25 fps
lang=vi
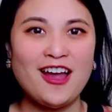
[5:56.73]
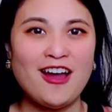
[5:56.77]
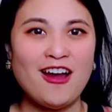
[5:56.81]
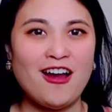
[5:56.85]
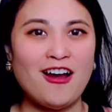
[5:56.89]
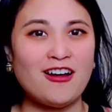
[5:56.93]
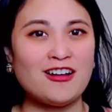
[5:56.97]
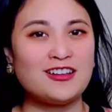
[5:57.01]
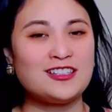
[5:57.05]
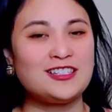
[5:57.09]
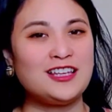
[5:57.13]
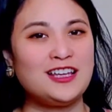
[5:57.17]

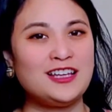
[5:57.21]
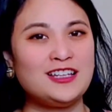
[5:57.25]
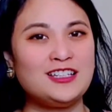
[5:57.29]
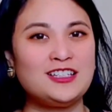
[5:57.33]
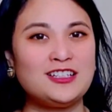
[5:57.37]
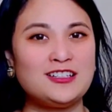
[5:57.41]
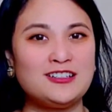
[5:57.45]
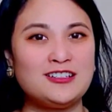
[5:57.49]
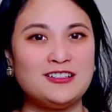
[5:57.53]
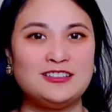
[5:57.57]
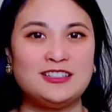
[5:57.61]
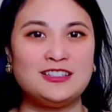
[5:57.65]
họ sẽ
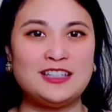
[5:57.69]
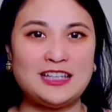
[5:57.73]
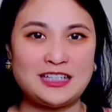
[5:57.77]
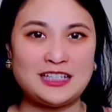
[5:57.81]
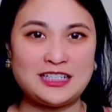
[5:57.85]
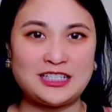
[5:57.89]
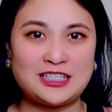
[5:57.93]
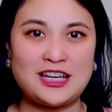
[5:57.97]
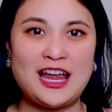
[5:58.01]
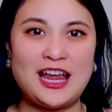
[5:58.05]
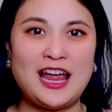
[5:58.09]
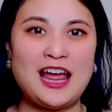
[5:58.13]
trừ tiền
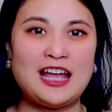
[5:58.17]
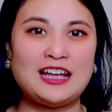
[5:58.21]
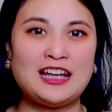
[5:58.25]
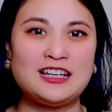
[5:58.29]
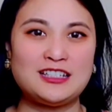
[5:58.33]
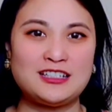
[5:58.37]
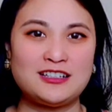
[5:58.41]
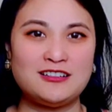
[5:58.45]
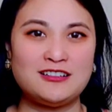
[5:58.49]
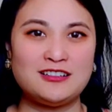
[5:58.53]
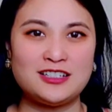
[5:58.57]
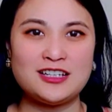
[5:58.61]
ra
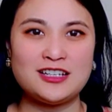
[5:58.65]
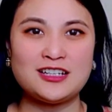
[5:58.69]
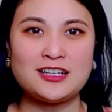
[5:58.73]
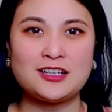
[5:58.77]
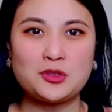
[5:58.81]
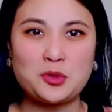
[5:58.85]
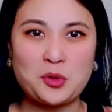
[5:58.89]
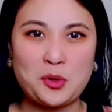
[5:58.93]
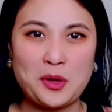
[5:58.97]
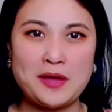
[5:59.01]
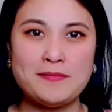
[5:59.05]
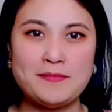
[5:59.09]
trừ trên cái
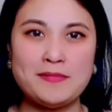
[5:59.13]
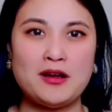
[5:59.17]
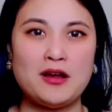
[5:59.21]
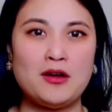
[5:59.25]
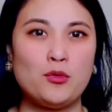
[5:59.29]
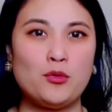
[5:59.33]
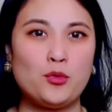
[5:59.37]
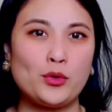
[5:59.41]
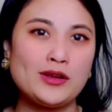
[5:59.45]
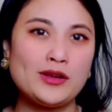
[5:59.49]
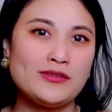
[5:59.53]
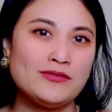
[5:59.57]
thuế mà
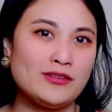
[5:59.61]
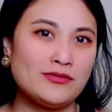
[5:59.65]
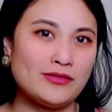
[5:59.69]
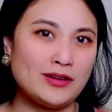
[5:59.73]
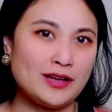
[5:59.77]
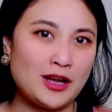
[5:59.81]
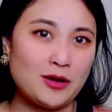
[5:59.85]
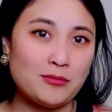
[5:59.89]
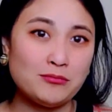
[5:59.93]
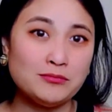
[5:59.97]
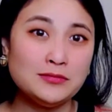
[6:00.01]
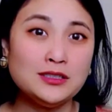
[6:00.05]
quý vị phải
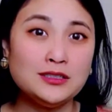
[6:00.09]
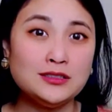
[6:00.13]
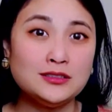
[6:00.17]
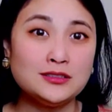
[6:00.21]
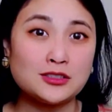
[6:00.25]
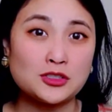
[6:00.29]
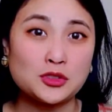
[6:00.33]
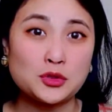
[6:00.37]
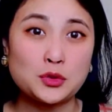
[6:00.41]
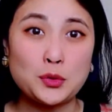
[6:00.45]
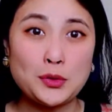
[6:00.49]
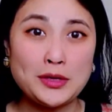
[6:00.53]
đóng
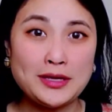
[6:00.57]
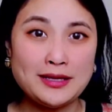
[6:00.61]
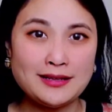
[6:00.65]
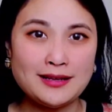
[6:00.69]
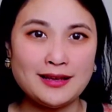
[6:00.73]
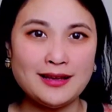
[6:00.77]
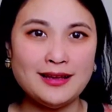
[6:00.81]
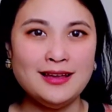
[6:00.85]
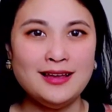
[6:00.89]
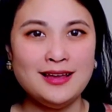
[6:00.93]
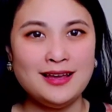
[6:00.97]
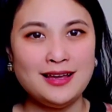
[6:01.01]
thường xuyên
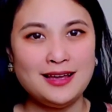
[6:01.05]
đó